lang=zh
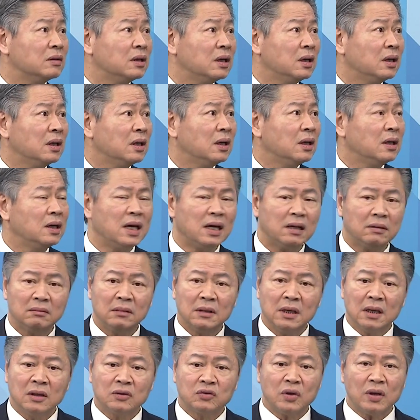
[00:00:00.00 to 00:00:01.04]
是是。那
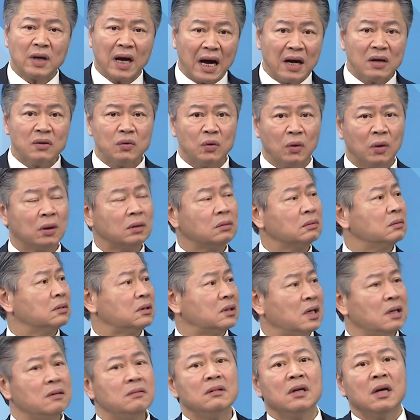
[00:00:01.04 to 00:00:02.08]
所以韩国
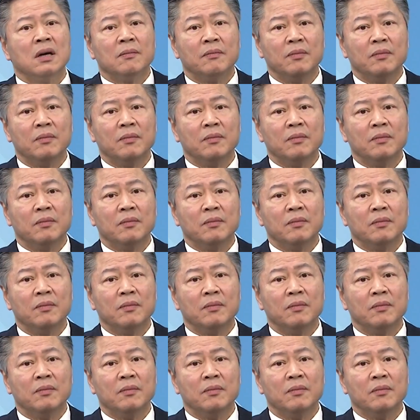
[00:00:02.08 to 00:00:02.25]
跟